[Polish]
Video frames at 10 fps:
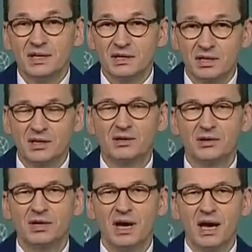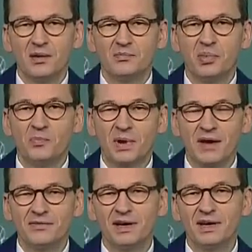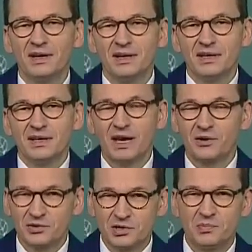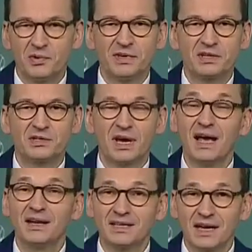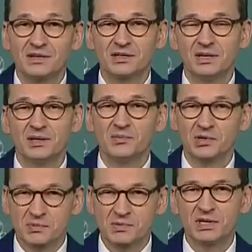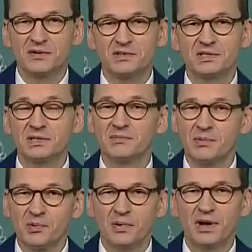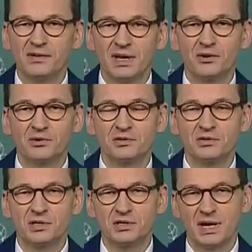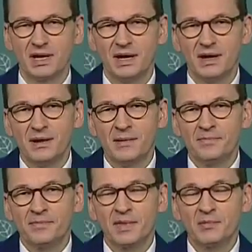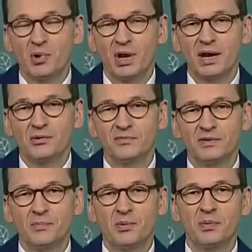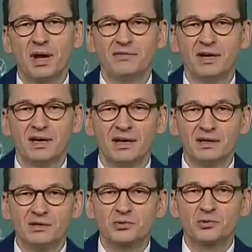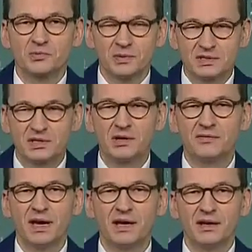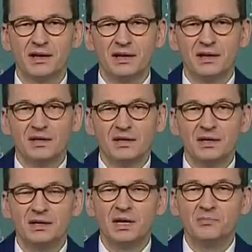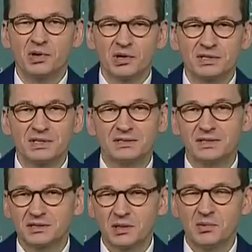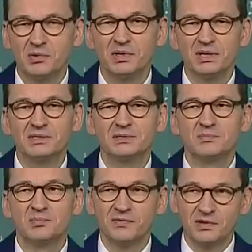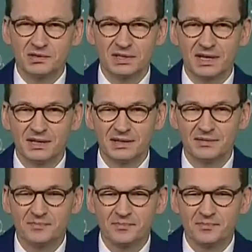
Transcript: nie tylko na poprawę jakości powietrza, ale także, może przede wszystkim na poprawę jakości życia mm, Polaków, na poprawę służby zdrowia i ten proces ze sobą jest powiązany.